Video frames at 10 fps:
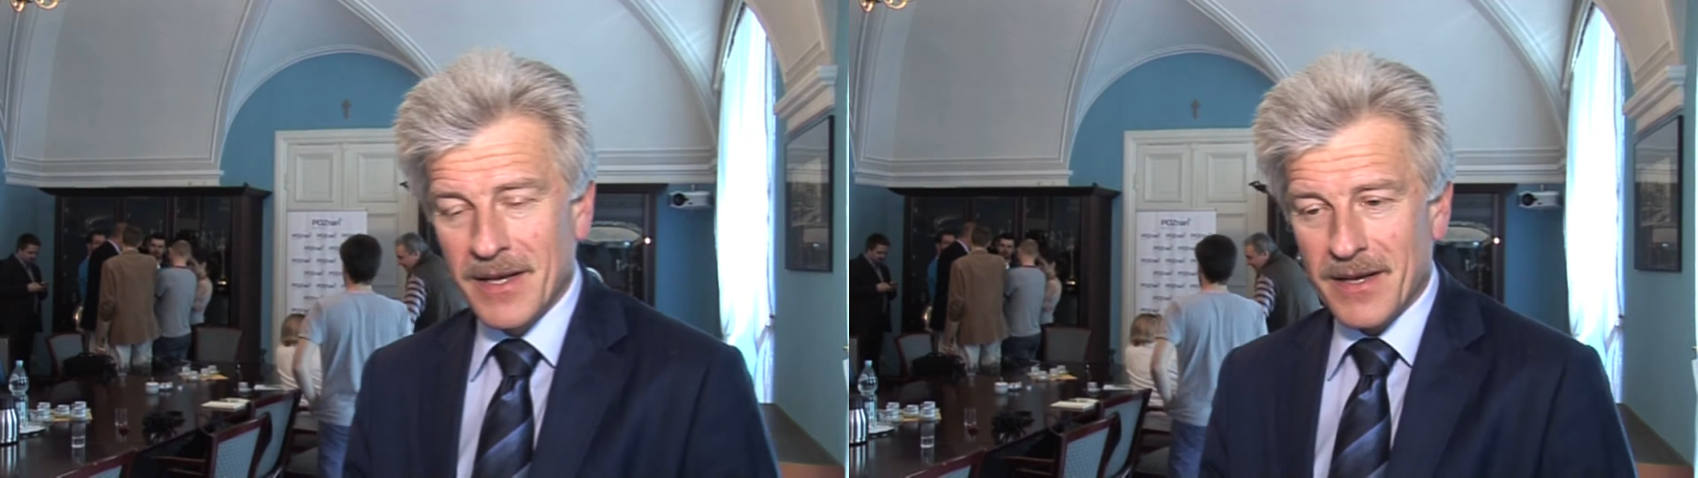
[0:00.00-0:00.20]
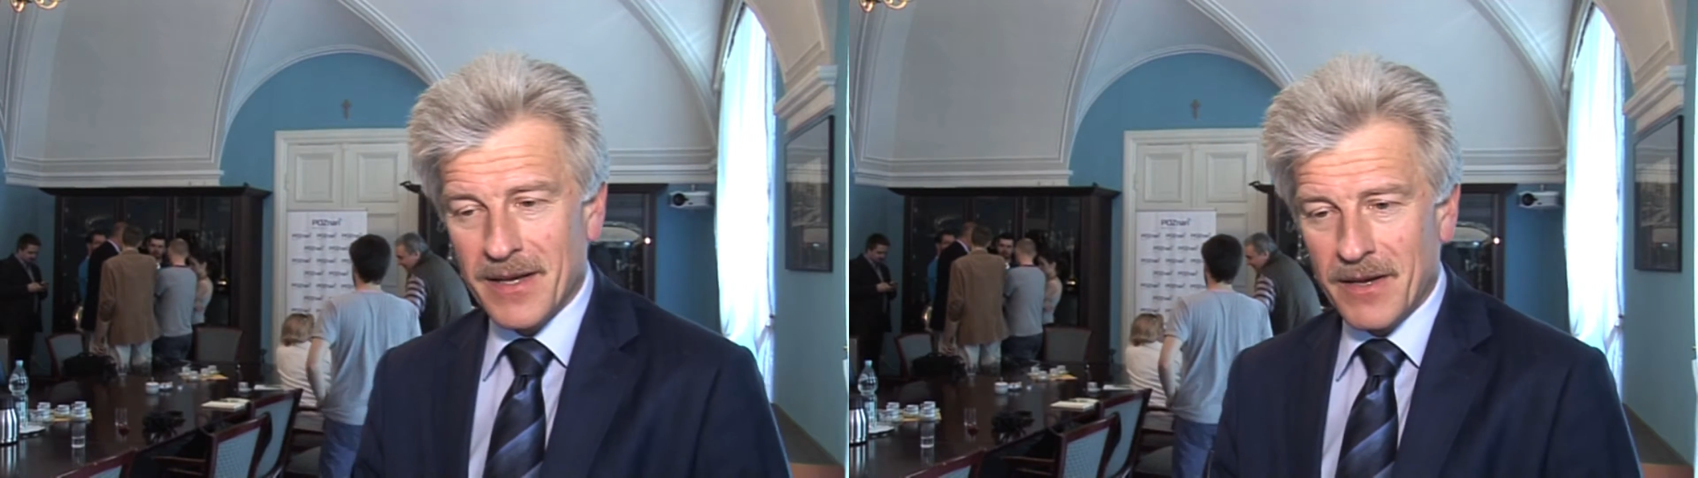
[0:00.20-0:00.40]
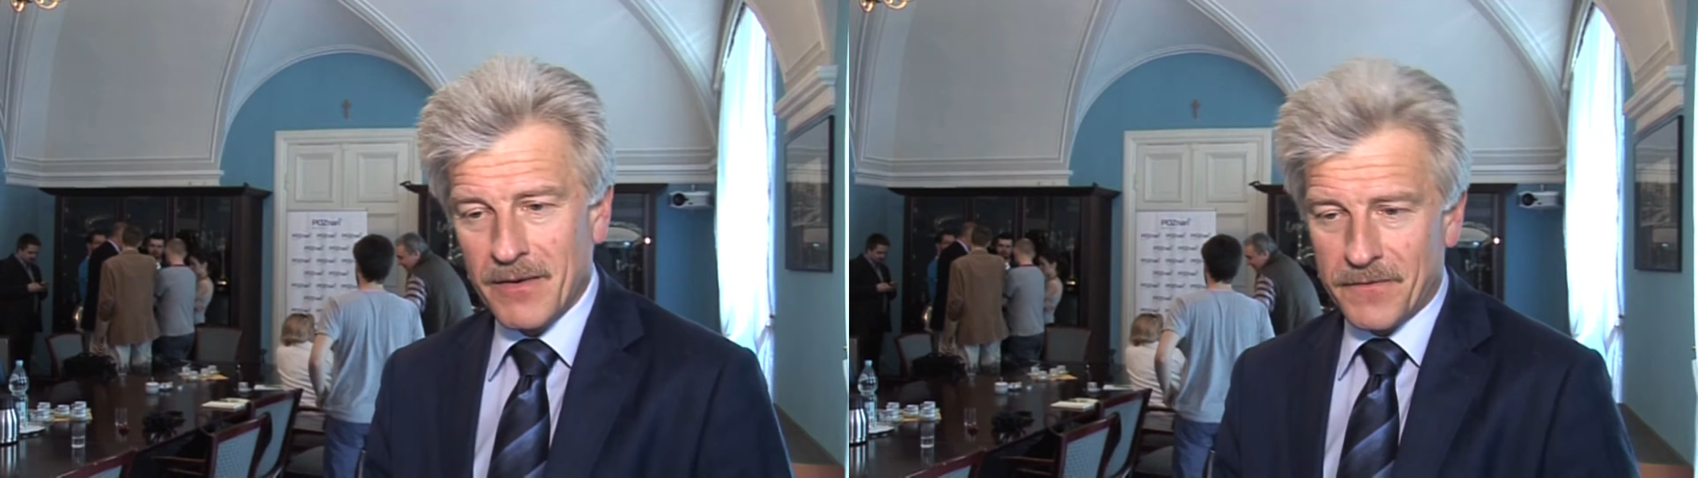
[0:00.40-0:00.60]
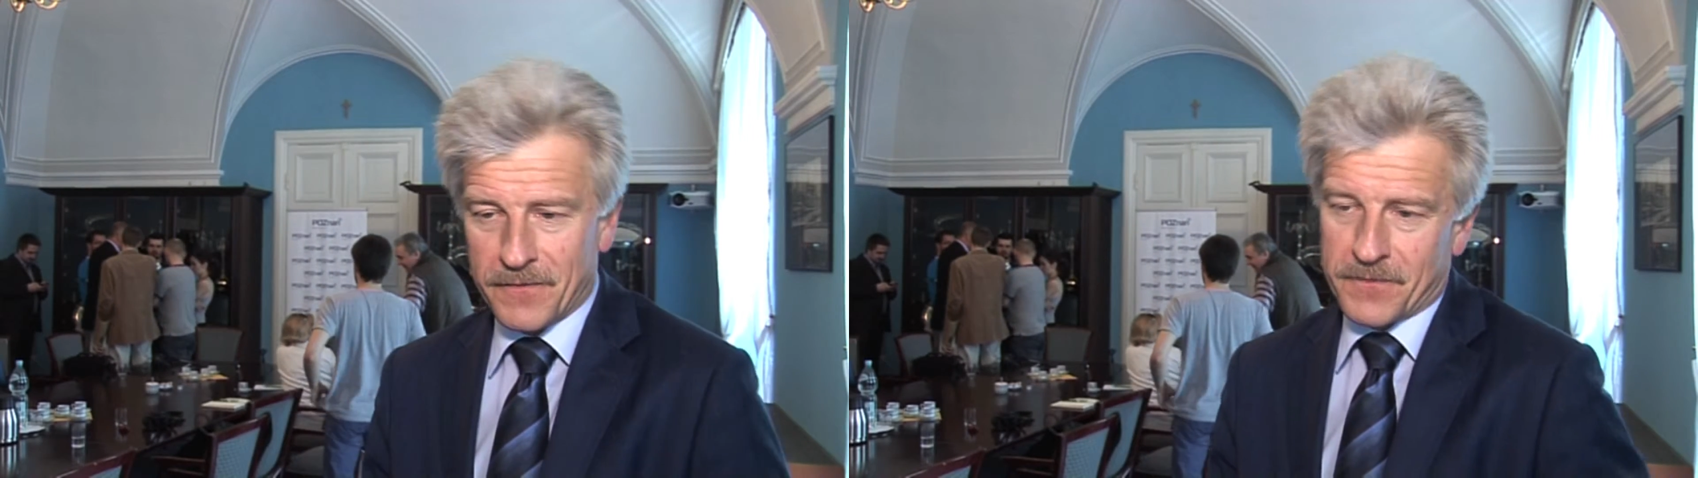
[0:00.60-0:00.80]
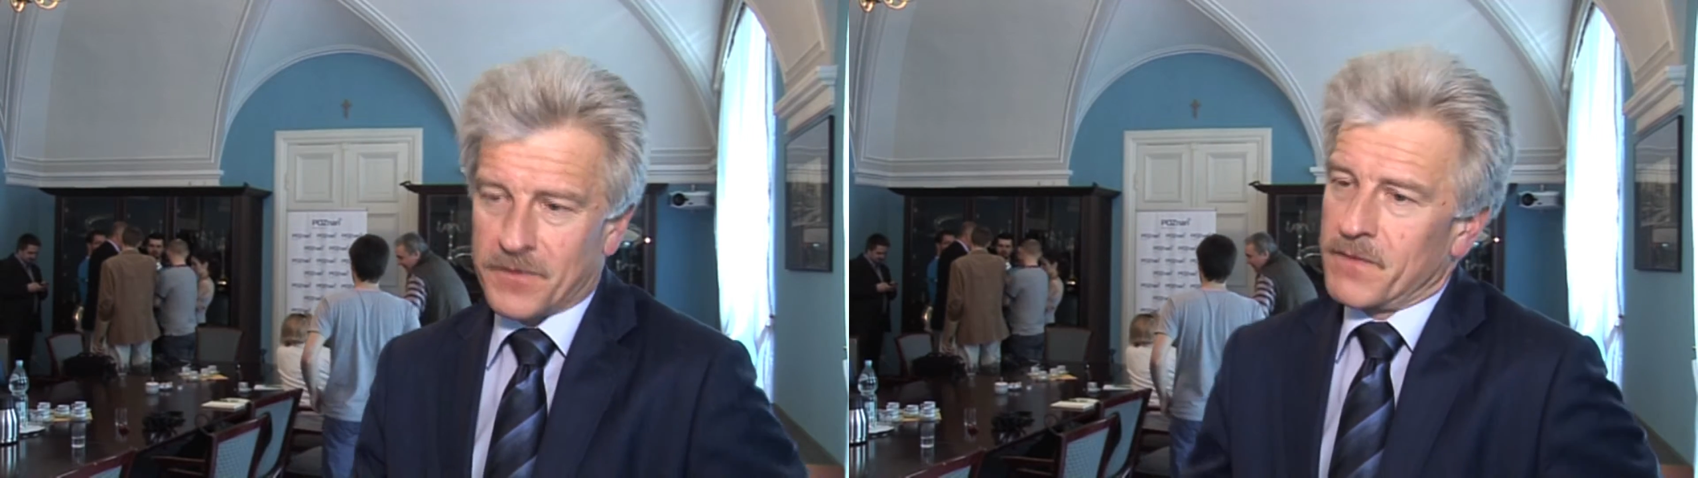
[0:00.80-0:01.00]
e,
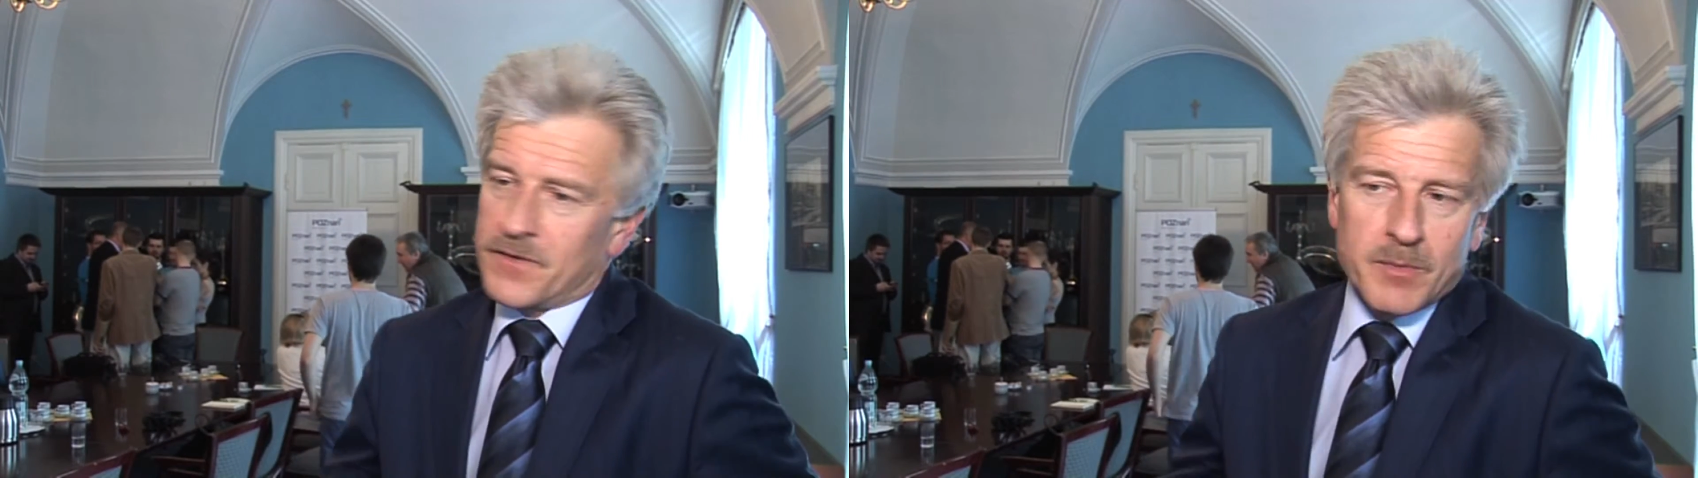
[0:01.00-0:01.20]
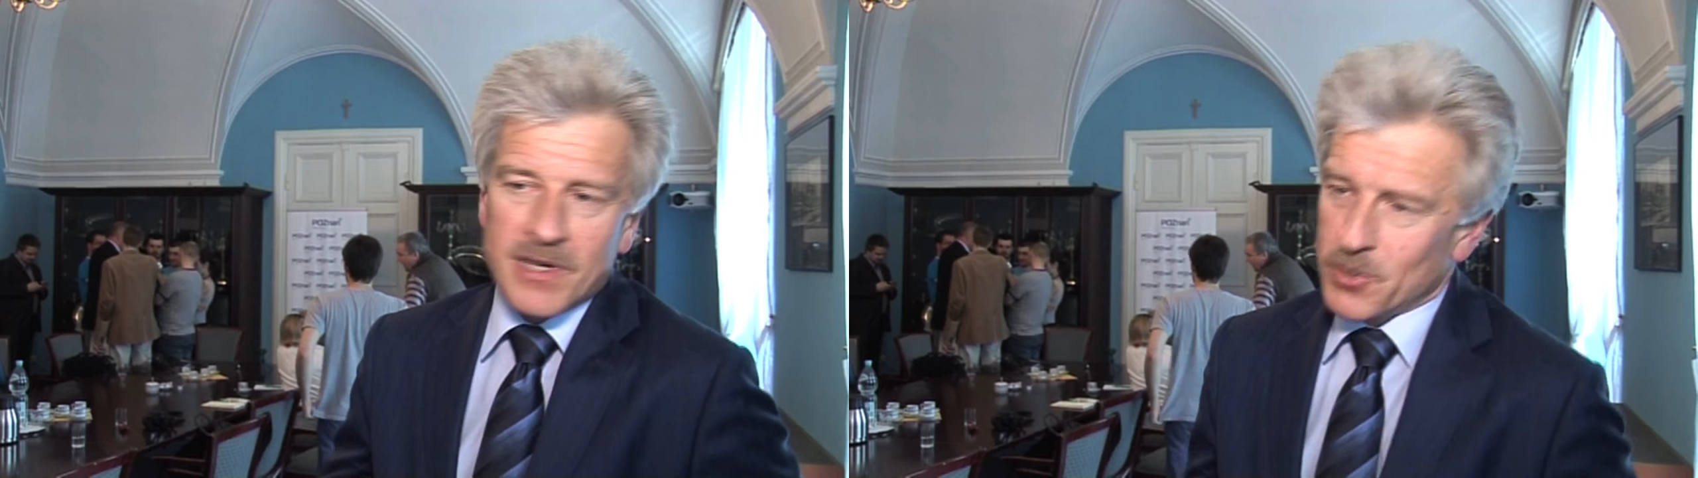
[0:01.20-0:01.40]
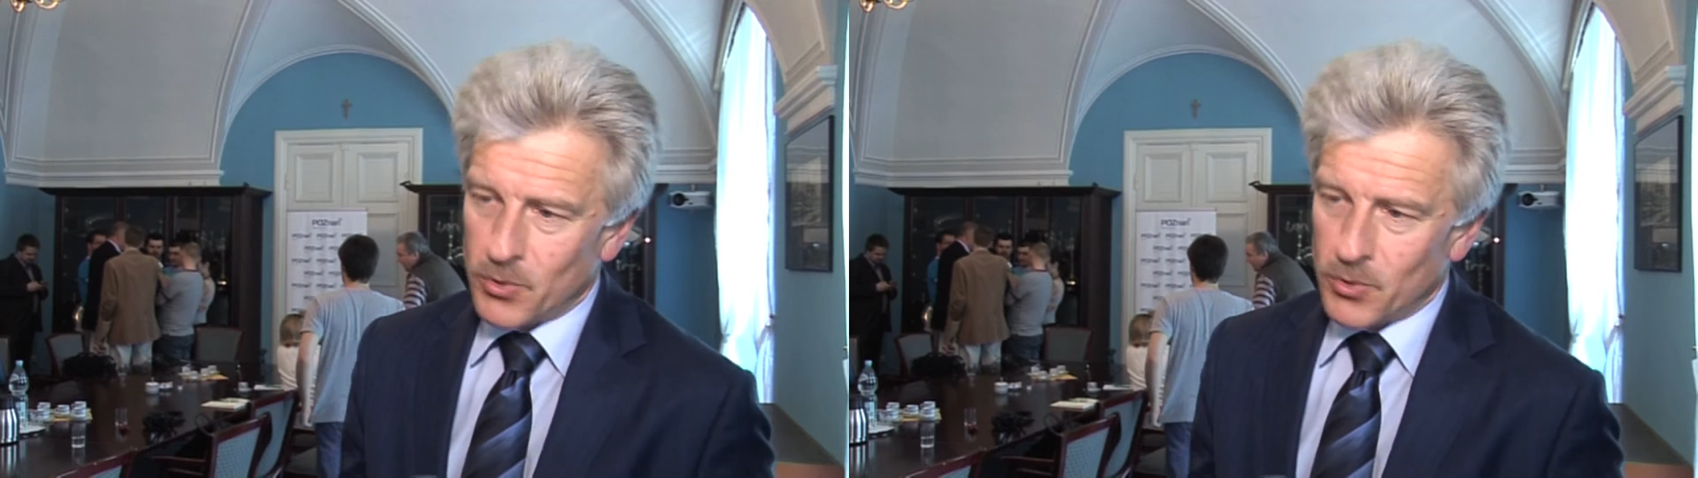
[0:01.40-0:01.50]
w, w, czym jest